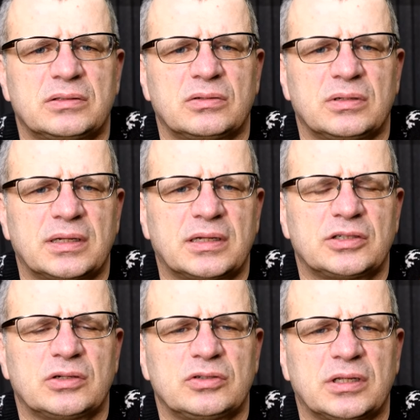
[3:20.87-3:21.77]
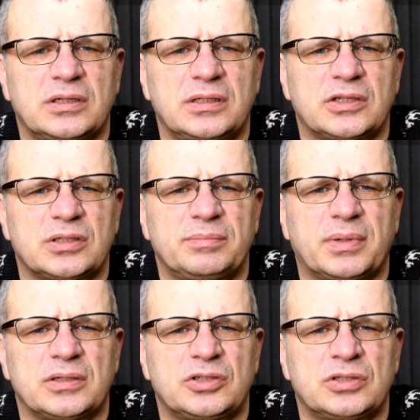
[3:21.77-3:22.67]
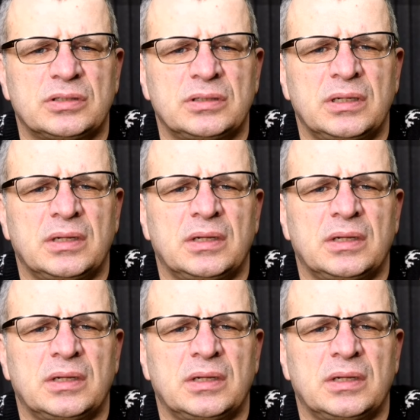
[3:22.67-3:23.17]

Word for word: to lekarz jakoś tak inaczej patrzy,